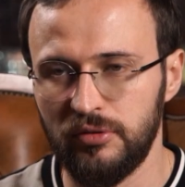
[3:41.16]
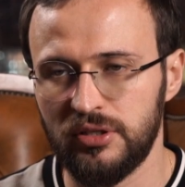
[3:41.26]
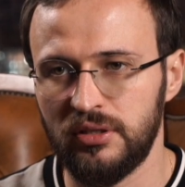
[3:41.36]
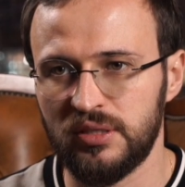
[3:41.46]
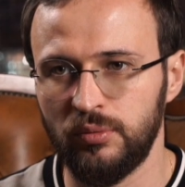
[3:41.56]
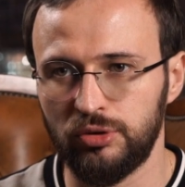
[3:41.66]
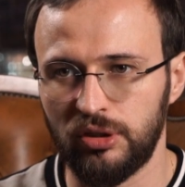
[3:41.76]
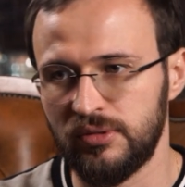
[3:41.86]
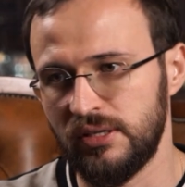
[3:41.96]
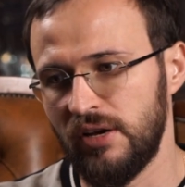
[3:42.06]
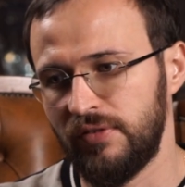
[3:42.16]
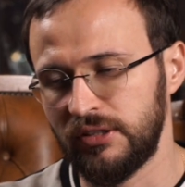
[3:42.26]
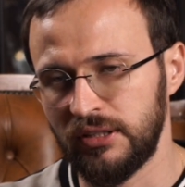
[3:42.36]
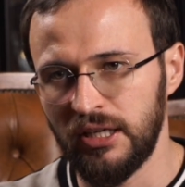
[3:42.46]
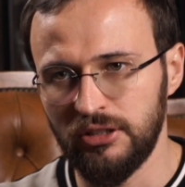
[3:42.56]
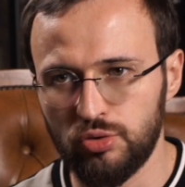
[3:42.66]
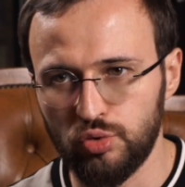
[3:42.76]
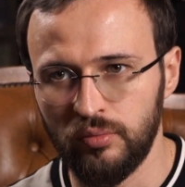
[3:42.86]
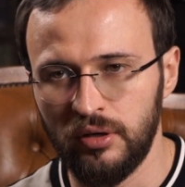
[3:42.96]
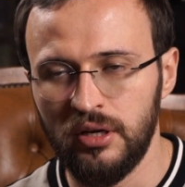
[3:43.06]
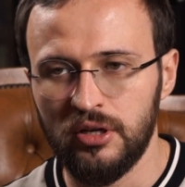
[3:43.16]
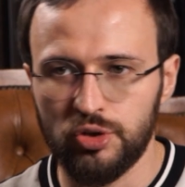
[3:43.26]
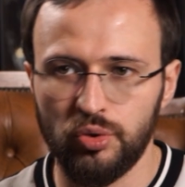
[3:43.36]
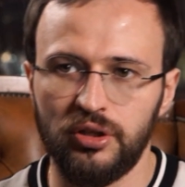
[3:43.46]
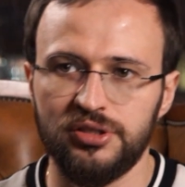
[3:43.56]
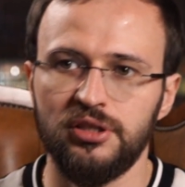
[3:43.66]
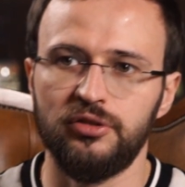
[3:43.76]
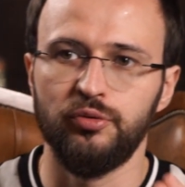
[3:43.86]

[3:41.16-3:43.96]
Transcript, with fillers: мы всегда смотрим, заявка такая-то сумма, сколько денег в